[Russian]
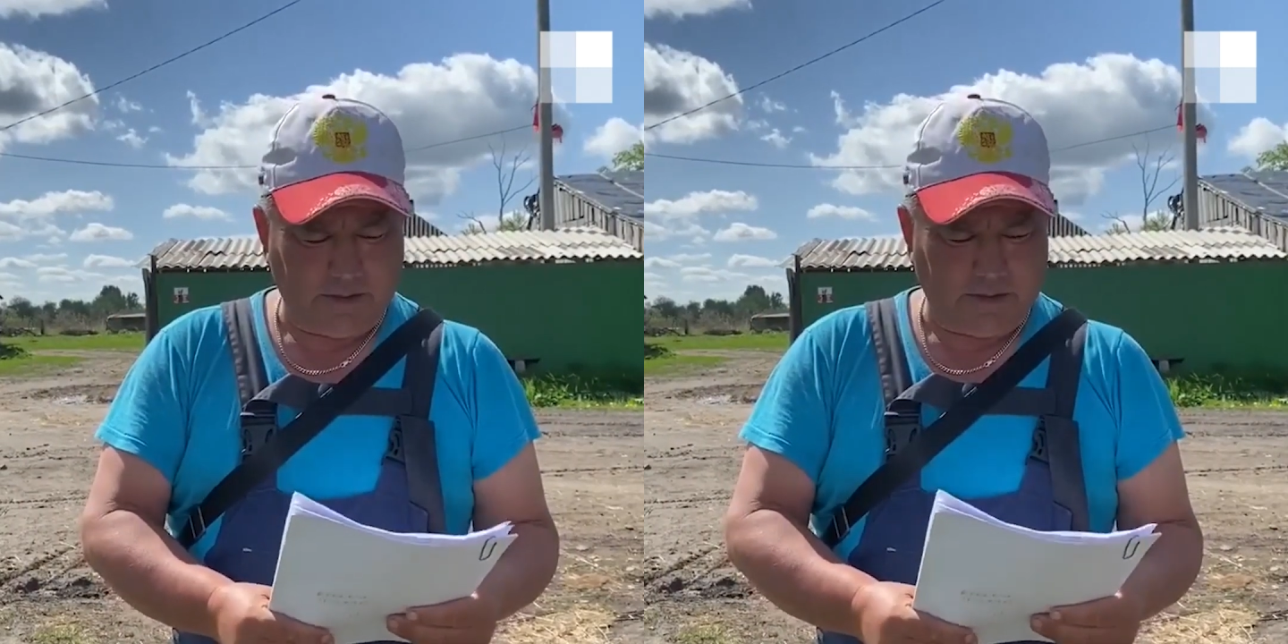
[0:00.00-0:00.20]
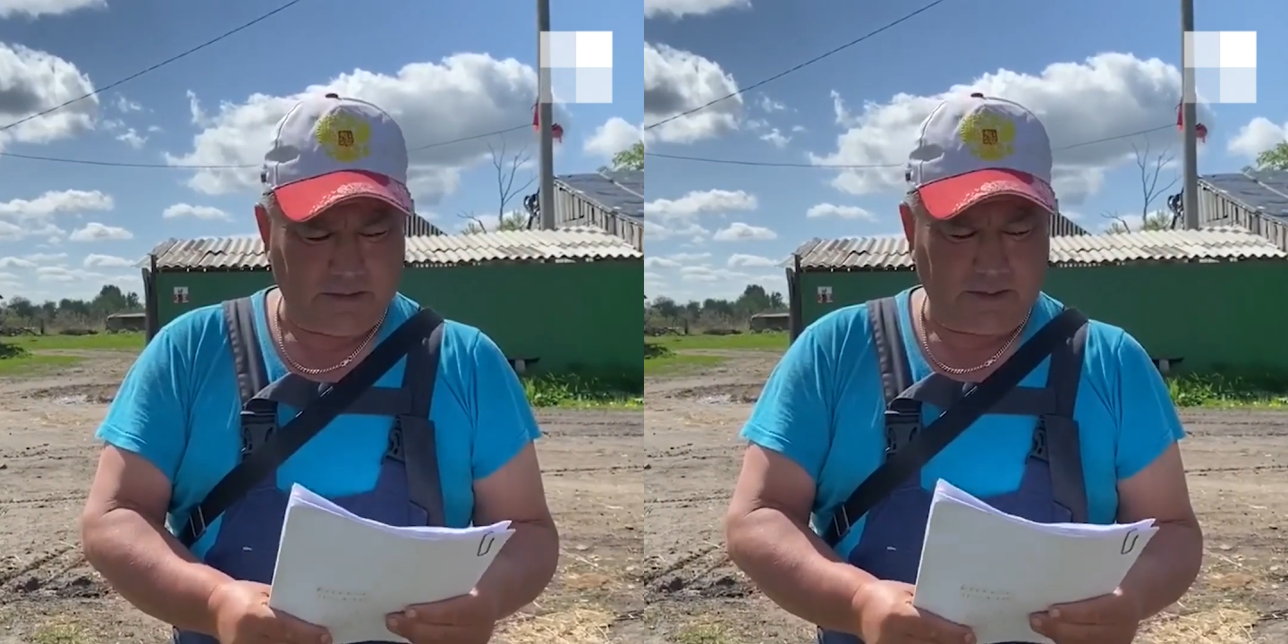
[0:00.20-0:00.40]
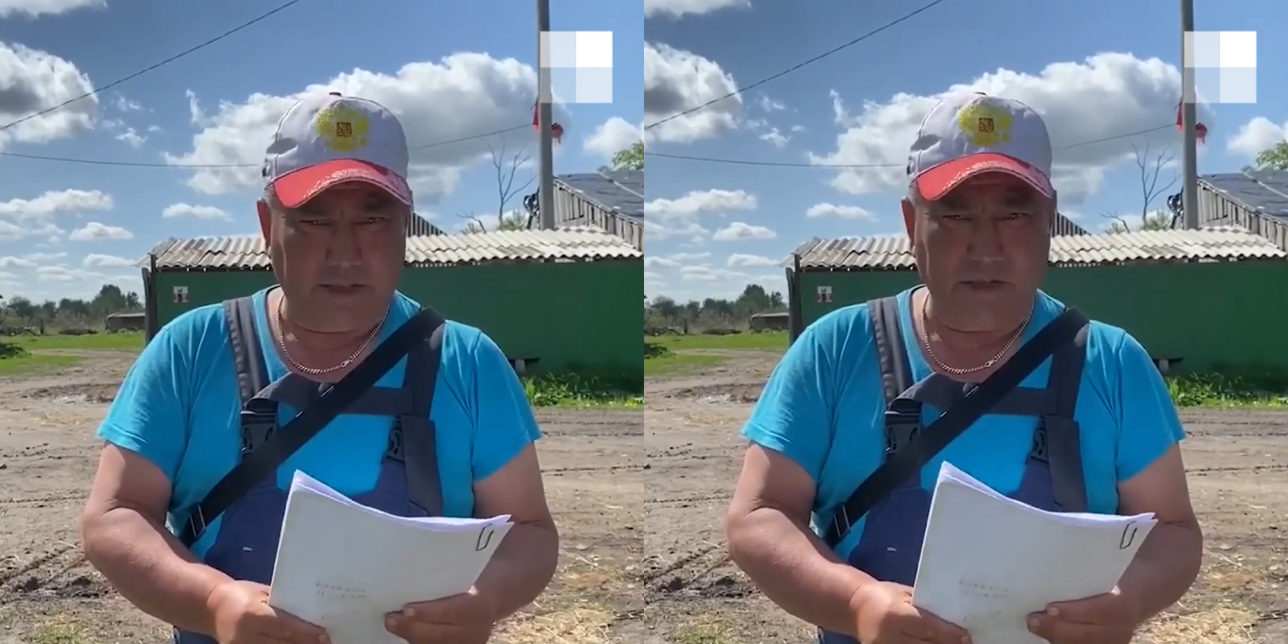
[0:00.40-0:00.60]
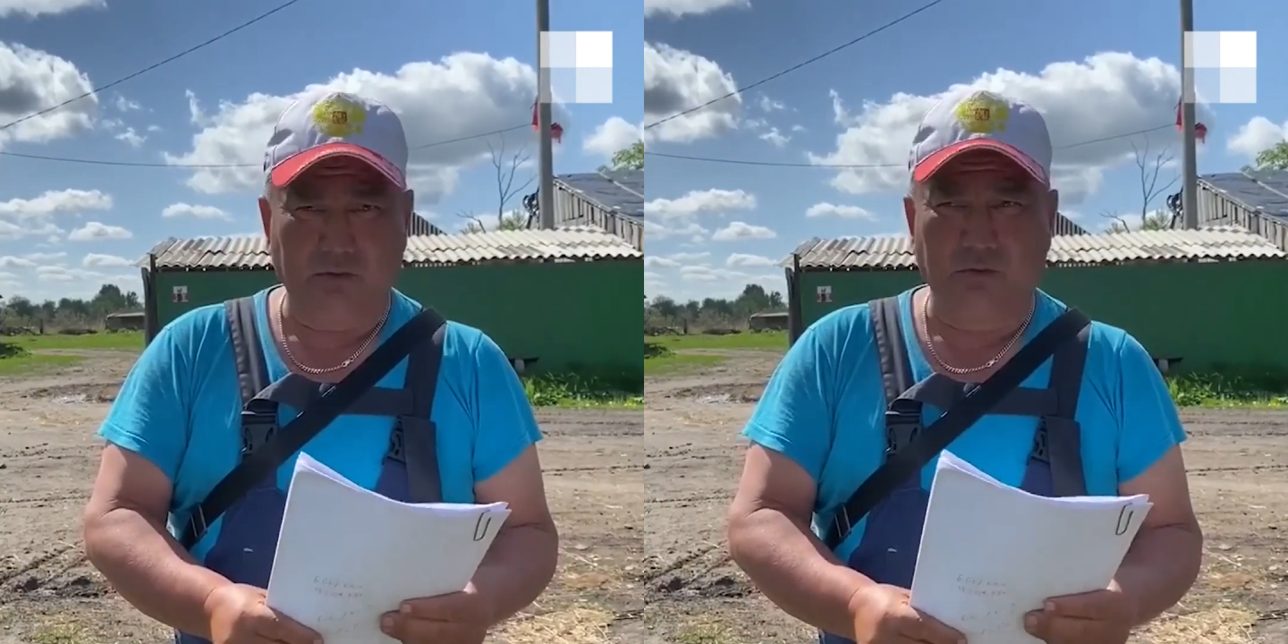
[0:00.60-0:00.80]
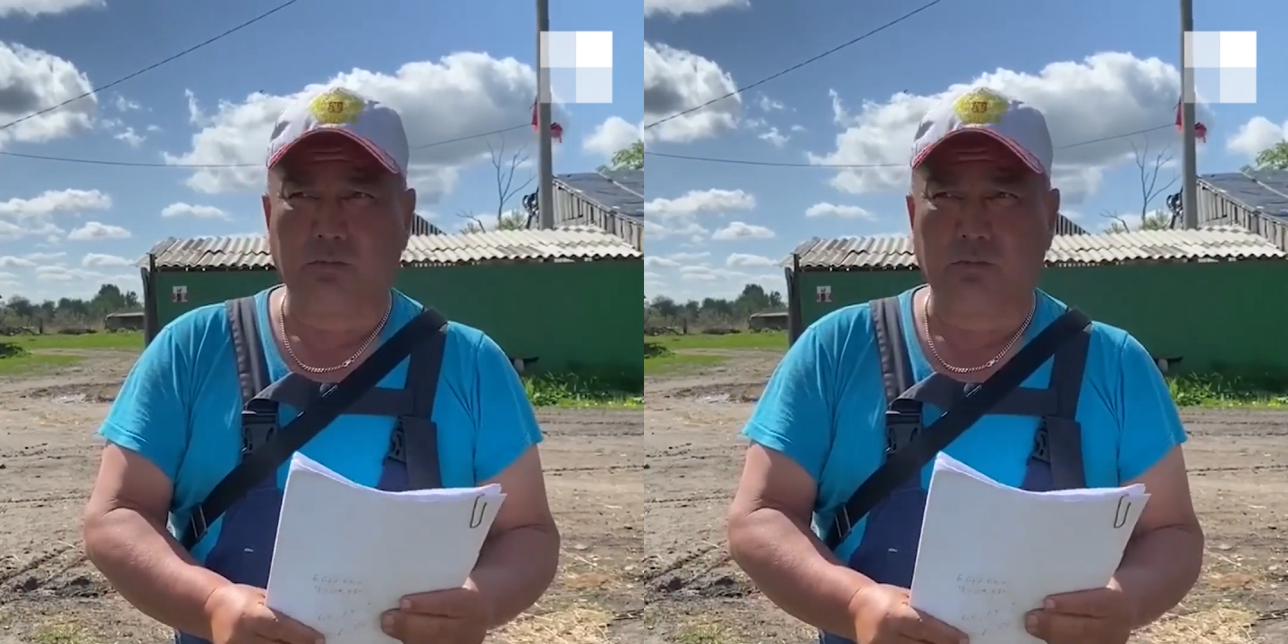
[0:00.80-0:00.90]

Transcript: э, нету